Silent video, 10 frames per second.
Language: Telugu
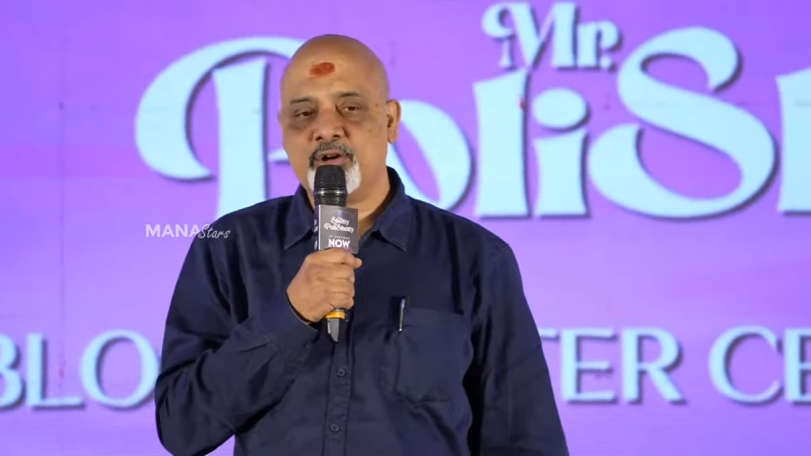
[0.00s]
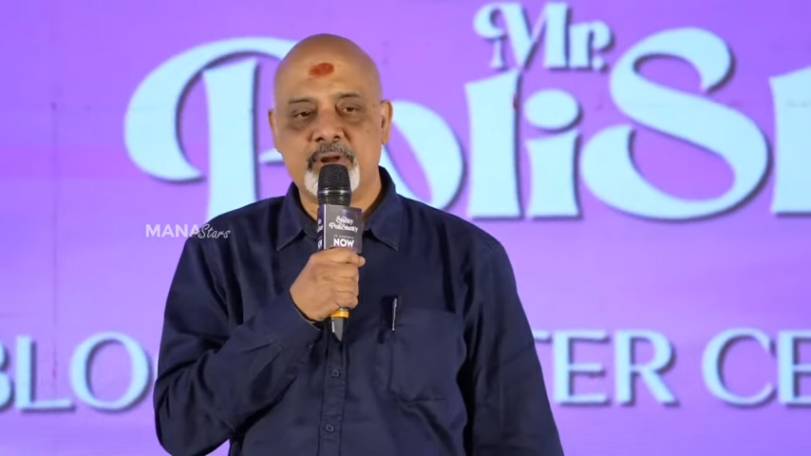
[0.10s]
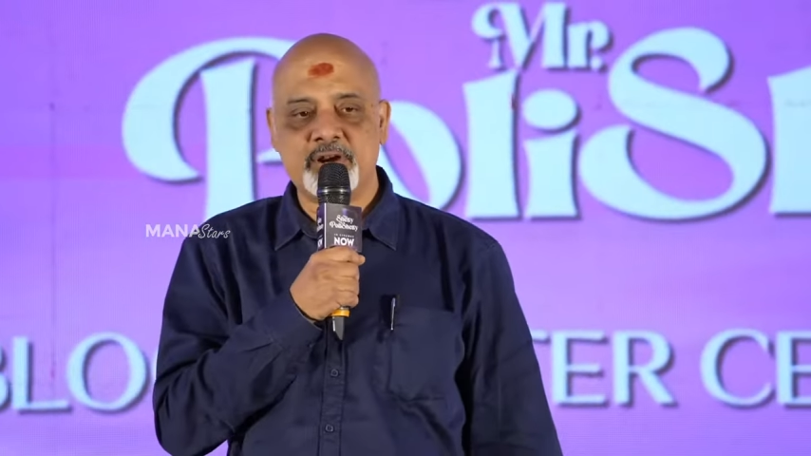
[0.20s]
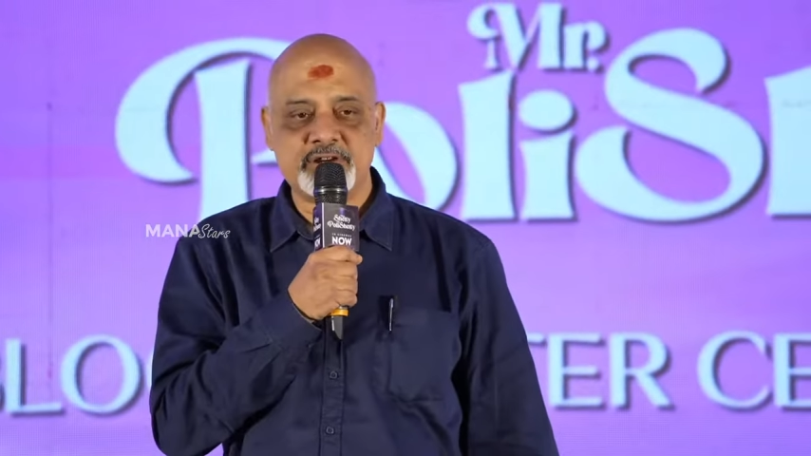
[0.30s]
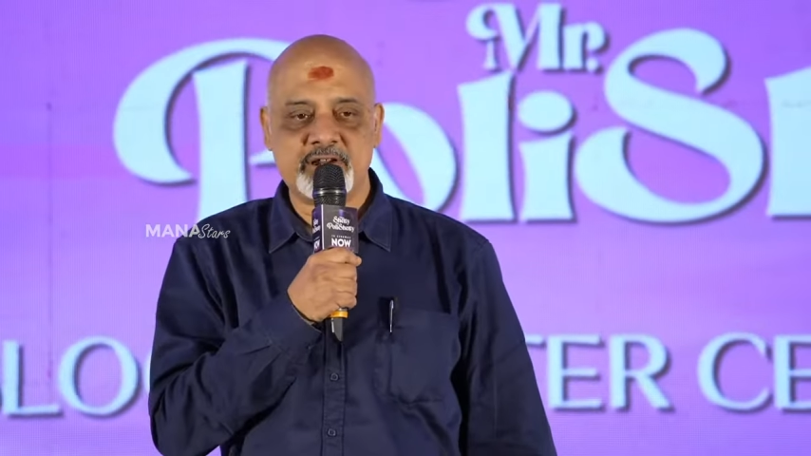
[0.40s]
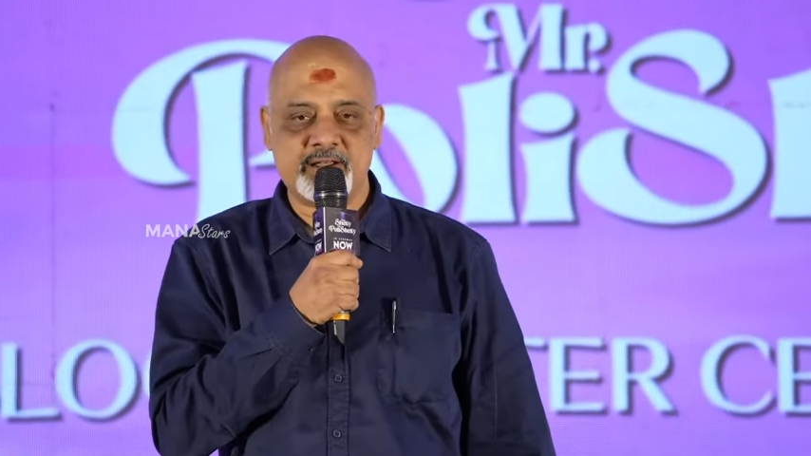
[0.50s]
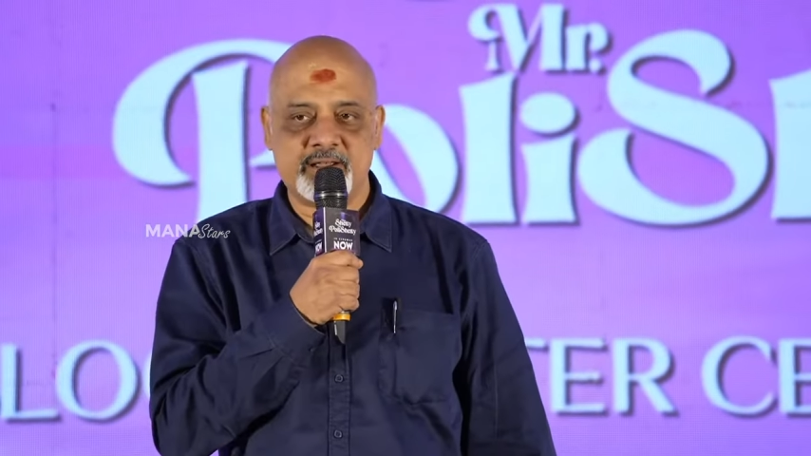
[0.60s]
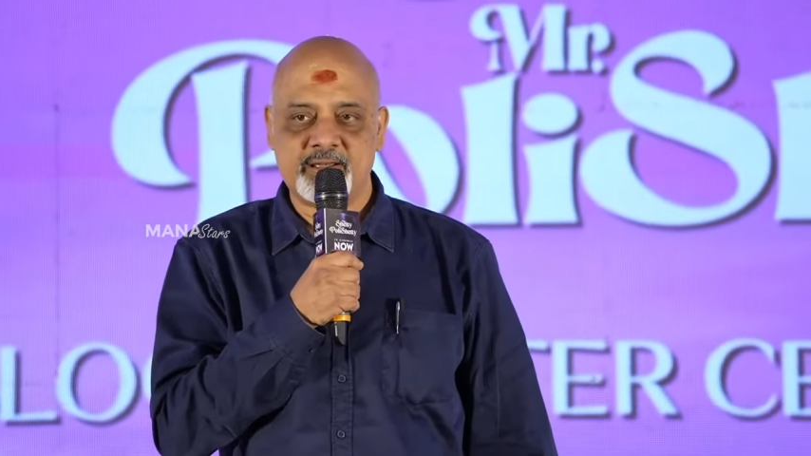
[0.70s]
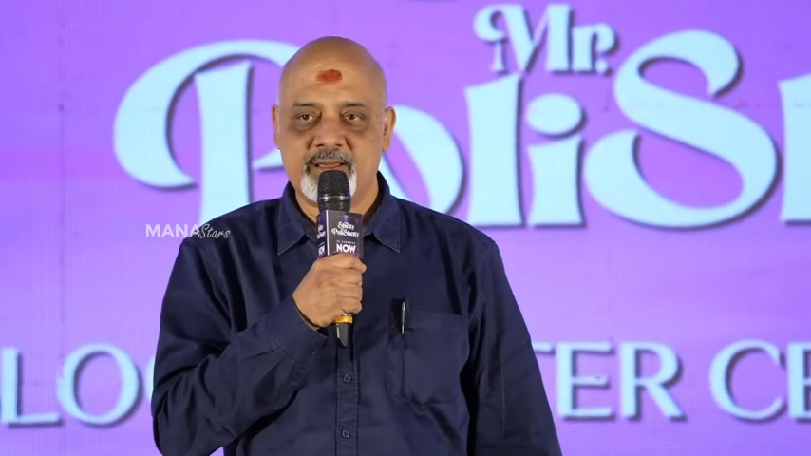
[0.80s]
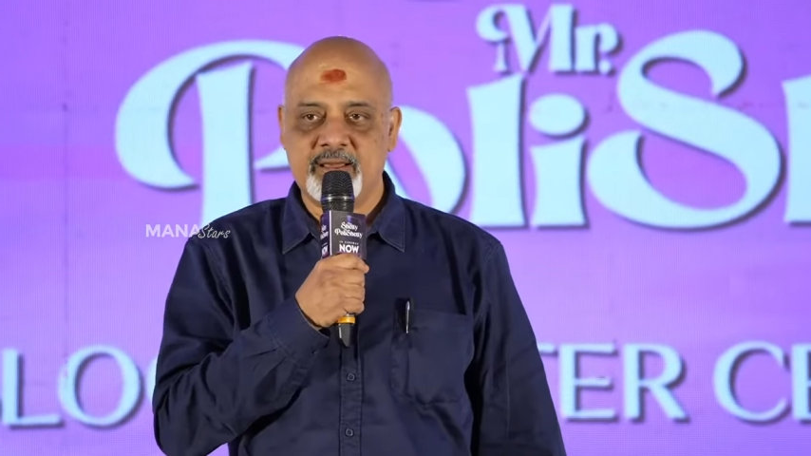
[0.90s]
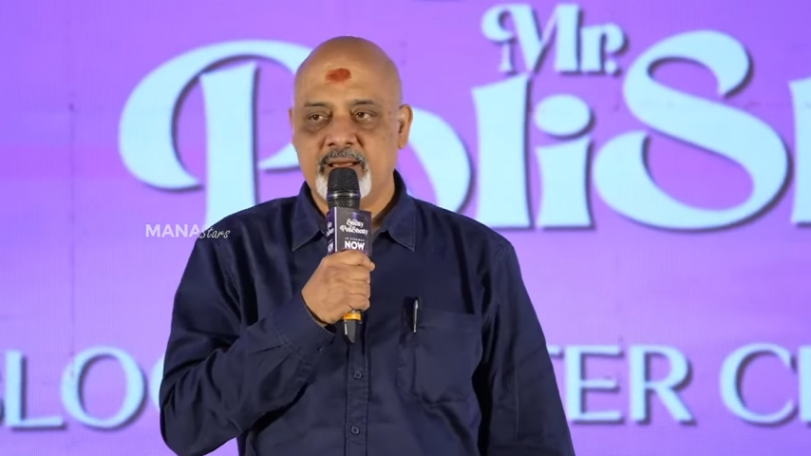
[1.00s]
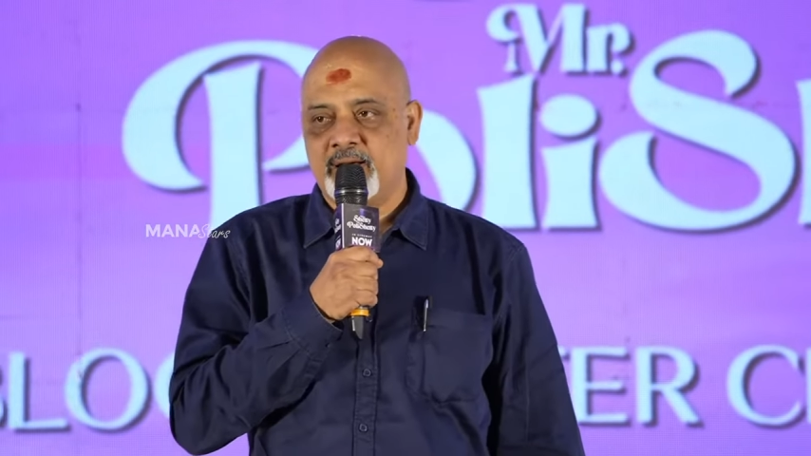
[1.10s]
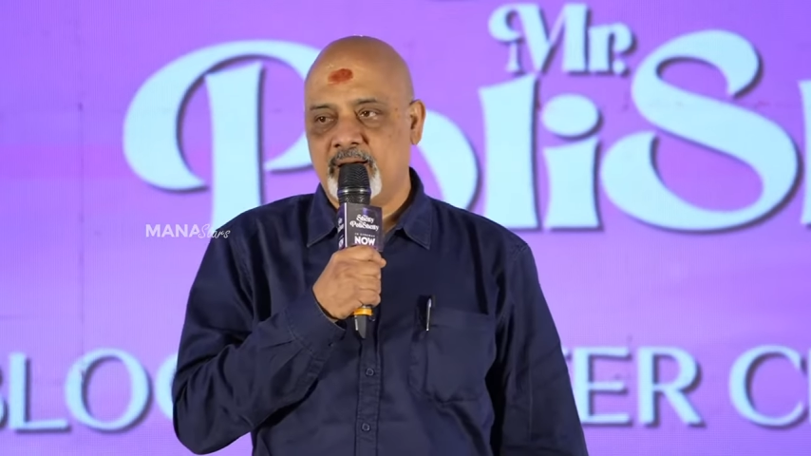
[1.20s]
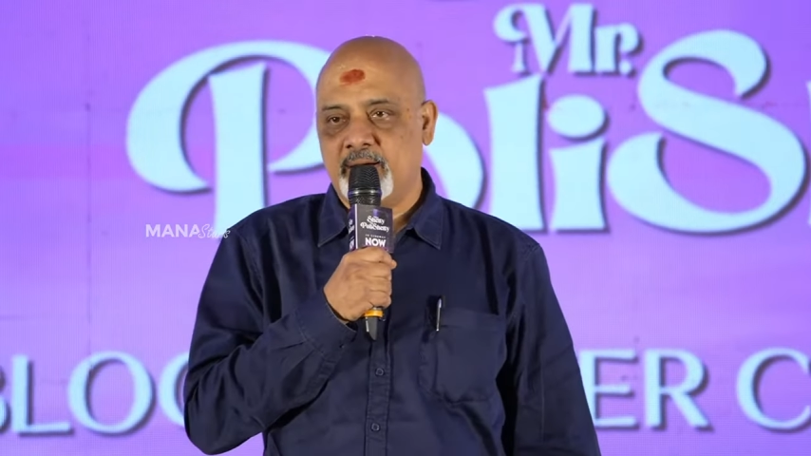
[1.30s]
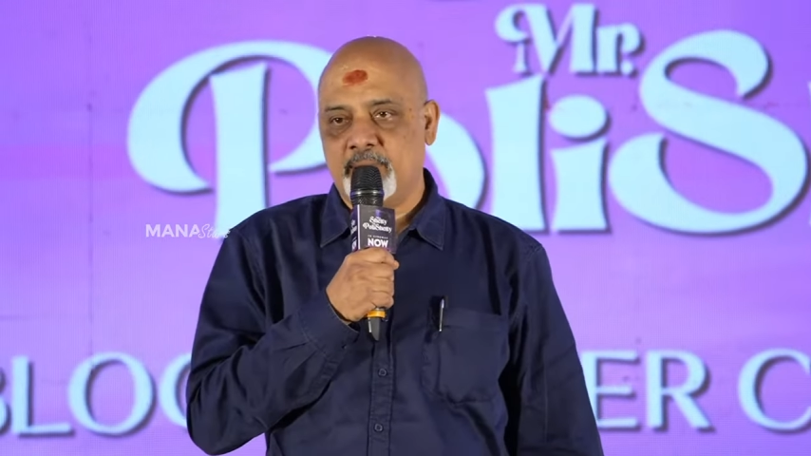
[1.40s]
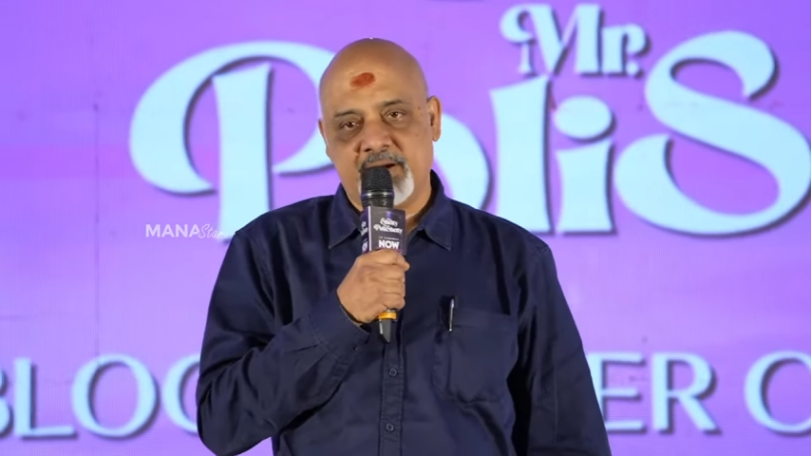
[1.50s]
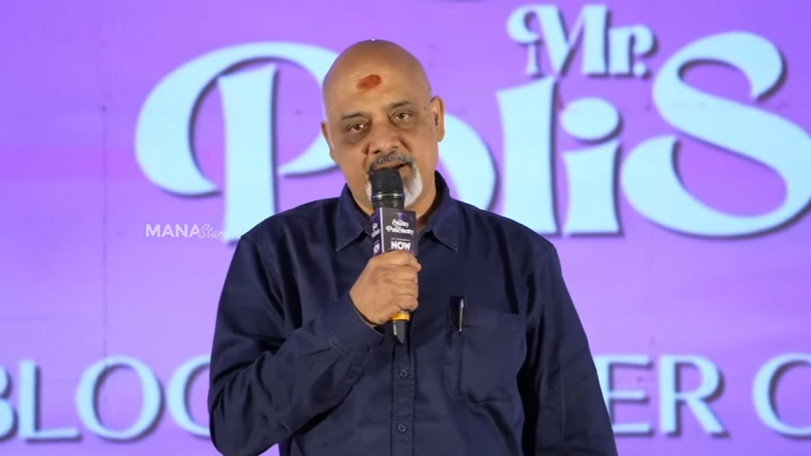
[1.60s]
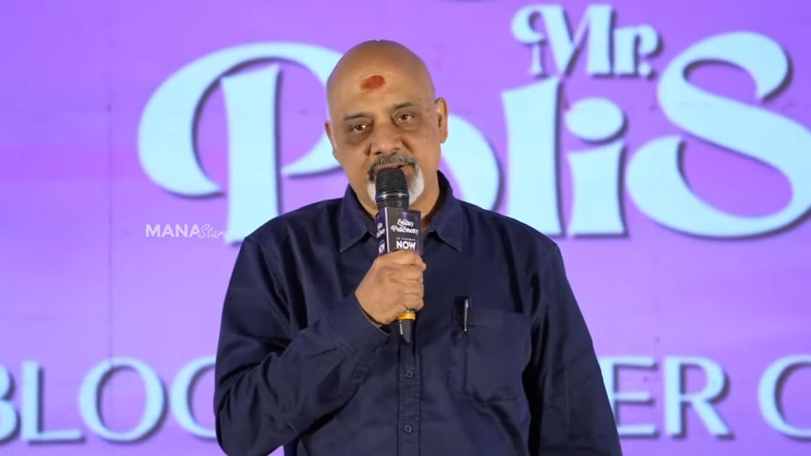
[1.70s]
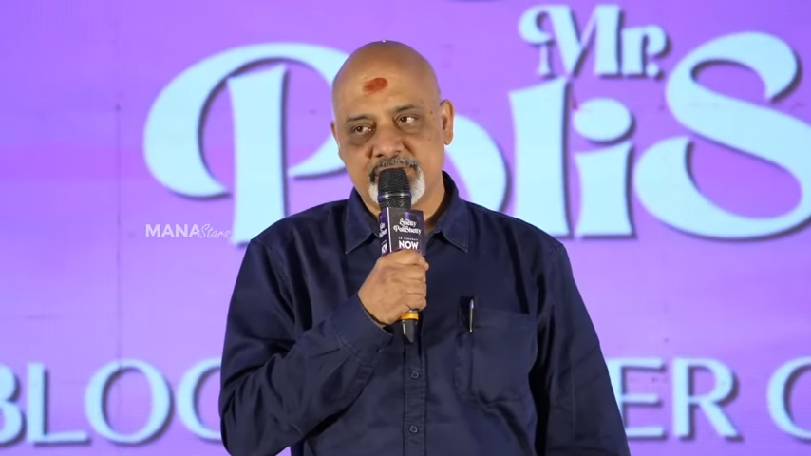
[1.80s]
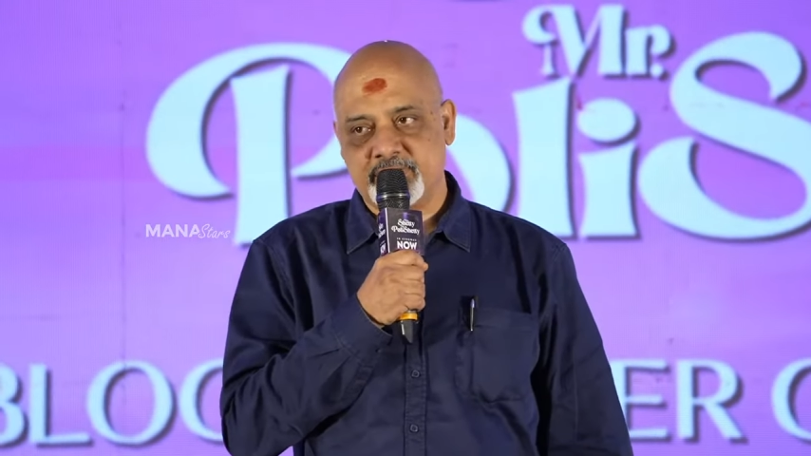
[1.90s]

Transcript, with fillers: మనిషి మహేష్